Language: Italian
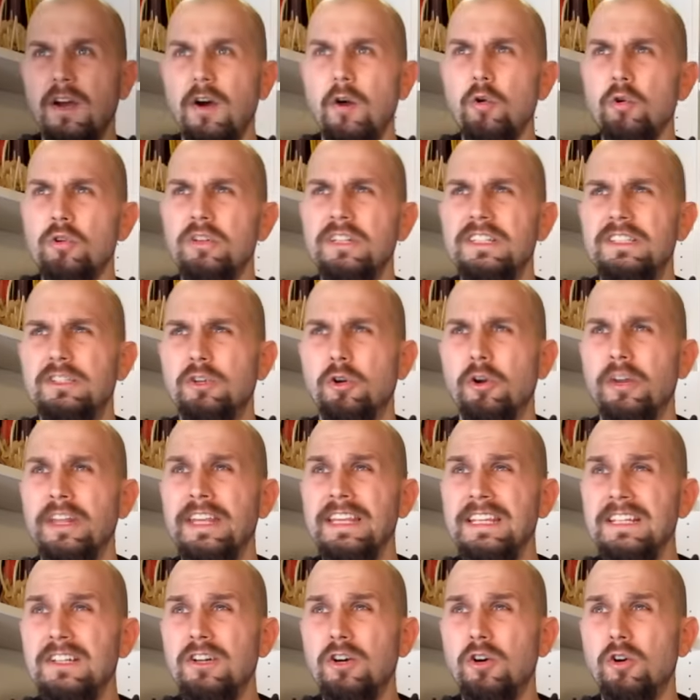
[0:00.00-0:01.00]

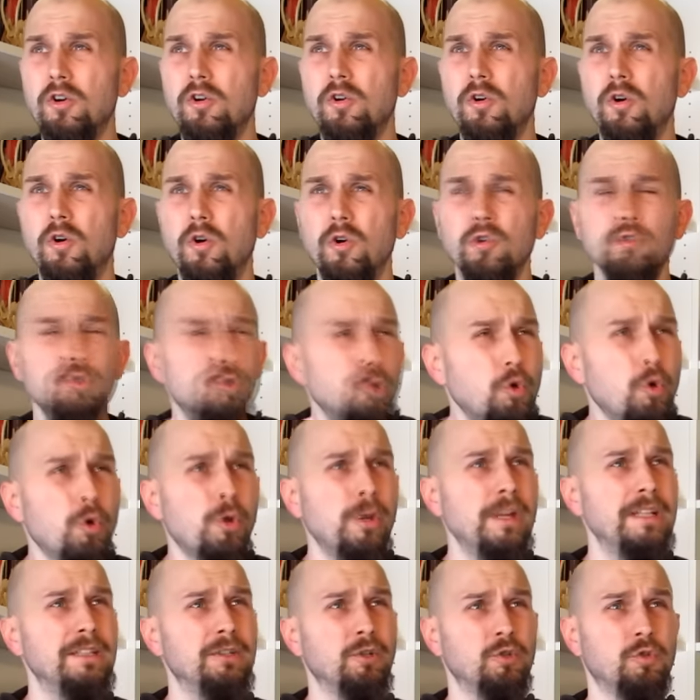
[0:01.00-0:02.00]
Ornitorinco o
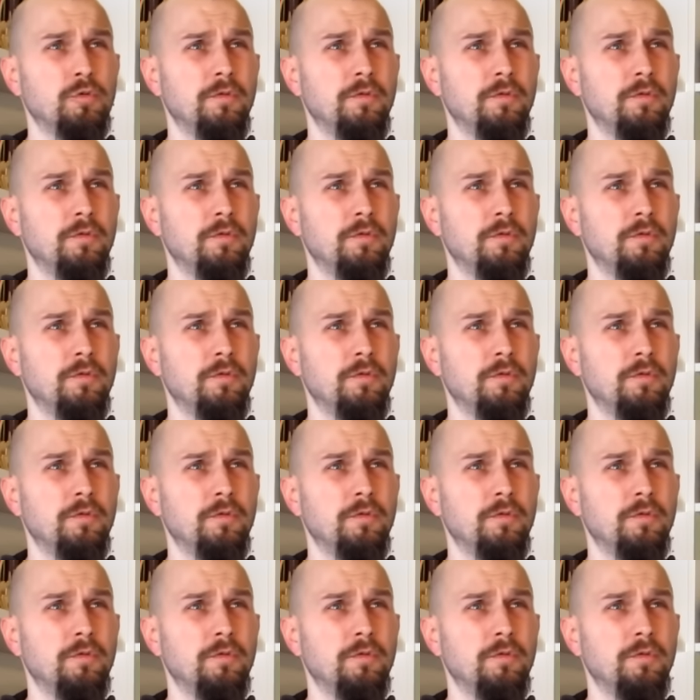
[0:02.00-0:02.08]
dornito